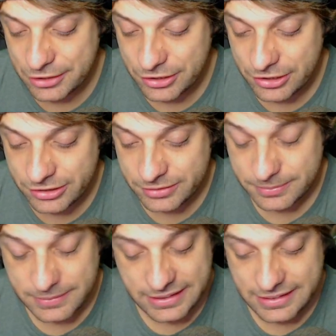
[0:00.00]
¿no?
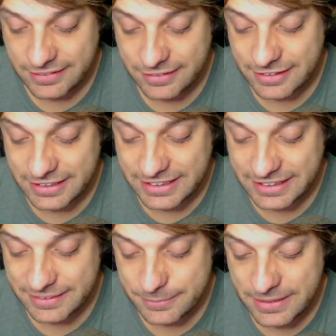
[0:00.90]
Madre mía, verdad,
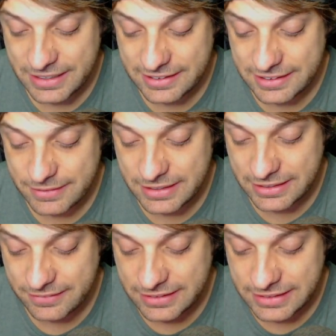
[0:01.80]
¿eh? Madre mía,
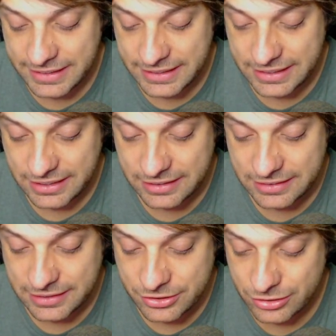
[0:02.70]
de verdad, la
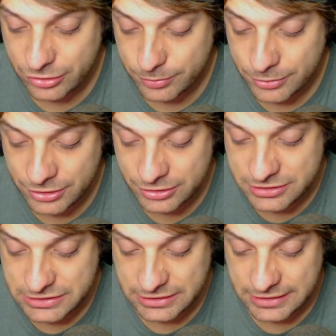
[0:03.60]
gente con los
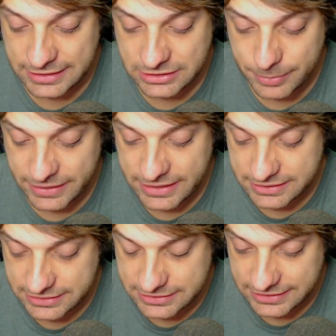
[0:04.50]
mods y las APKs
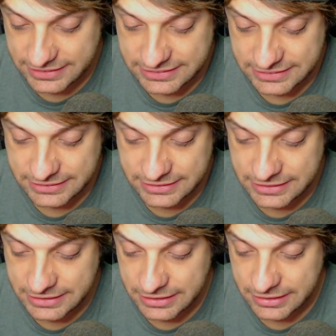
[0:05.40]
estas.
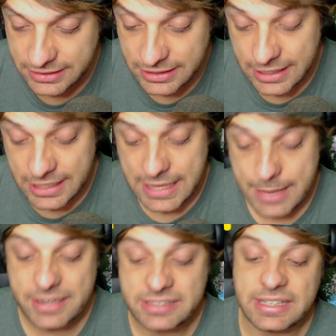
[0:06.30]
Ay. A
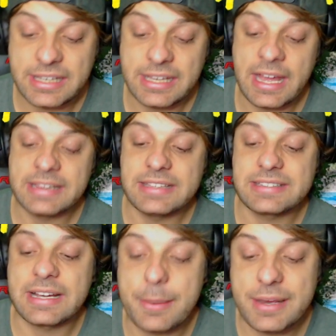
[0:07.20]
ver si antes que acabe el